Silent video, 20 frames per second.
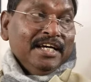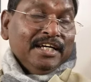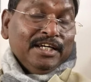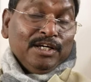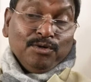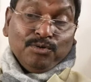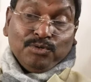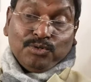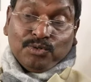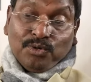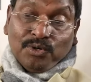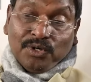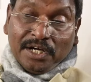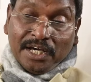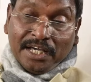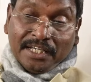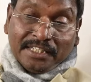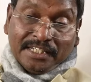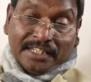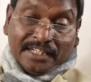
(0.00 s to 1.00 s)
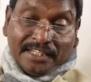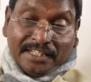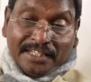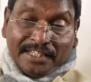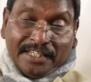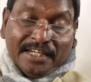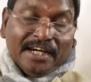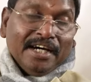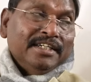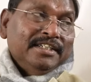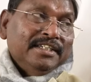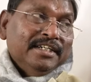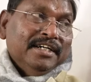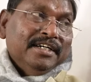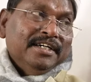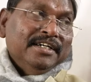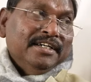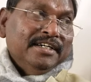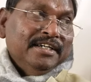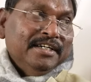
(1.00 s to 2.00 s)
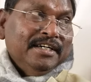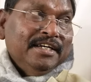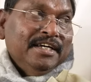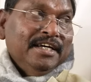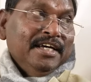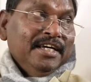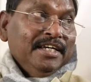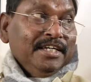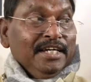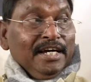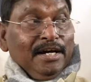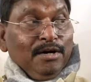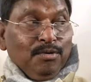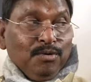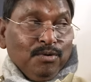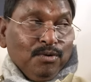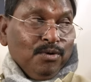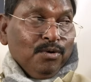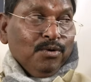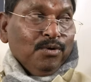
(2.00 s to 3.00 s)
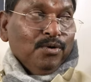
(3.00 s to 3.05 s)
कि उसको कैसे किया जाए ये हो